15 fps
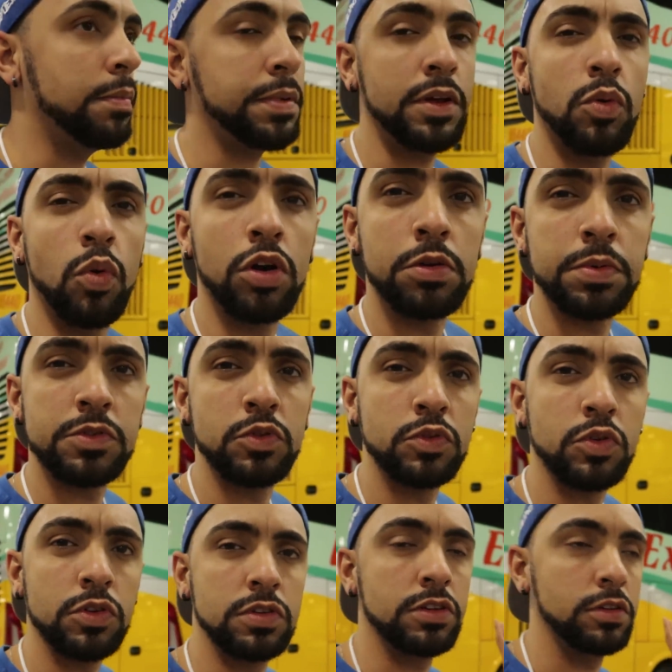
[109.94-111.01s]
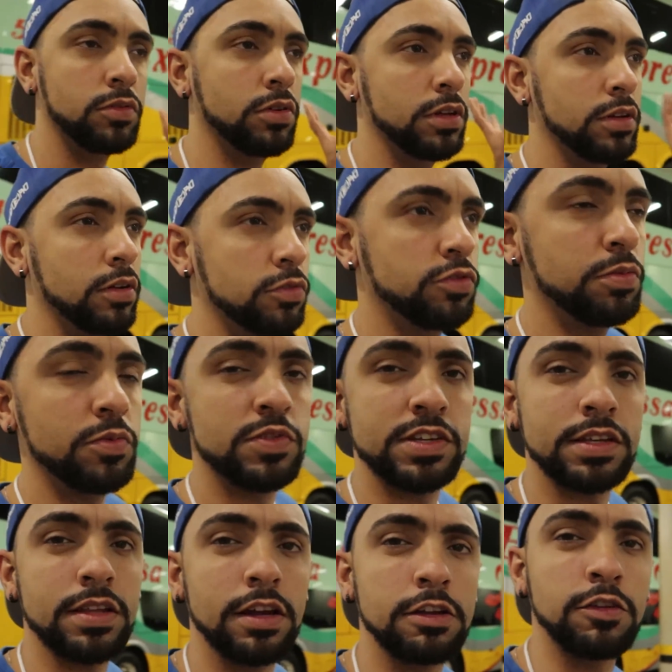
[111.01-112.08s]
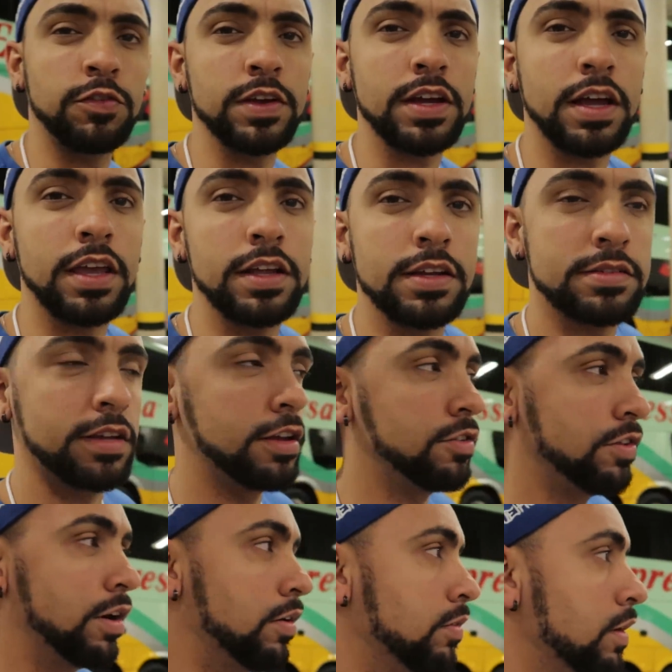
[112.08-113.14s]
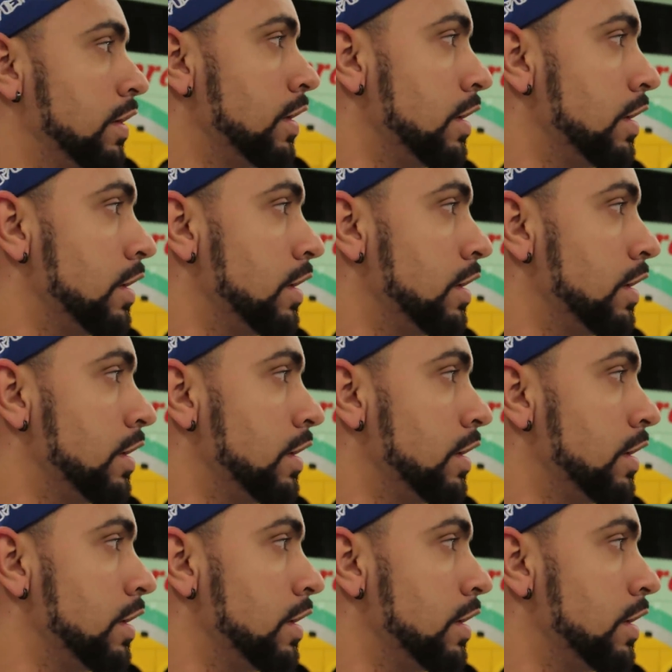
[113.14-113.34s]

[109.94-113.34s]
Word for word: sempre o ônibus do, torcedor, do time visitante fica aqui nessa região,